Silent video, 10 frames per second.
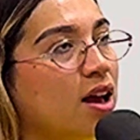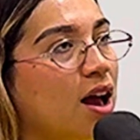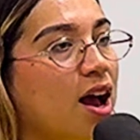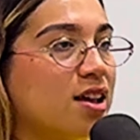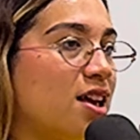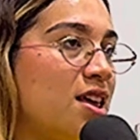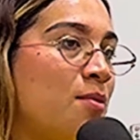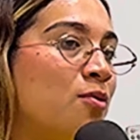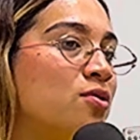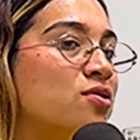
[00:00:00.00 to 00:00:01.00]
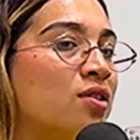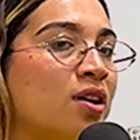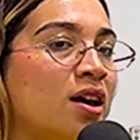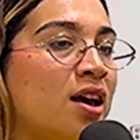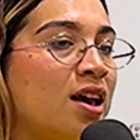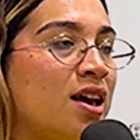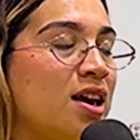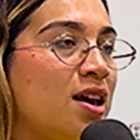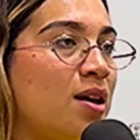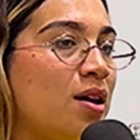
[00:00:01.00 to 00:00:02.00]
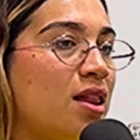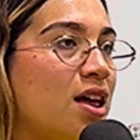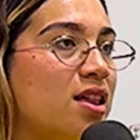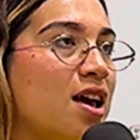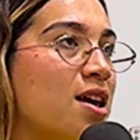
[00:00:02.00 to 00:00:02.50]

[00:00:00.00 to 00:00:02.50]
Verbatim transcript: accedimos y desde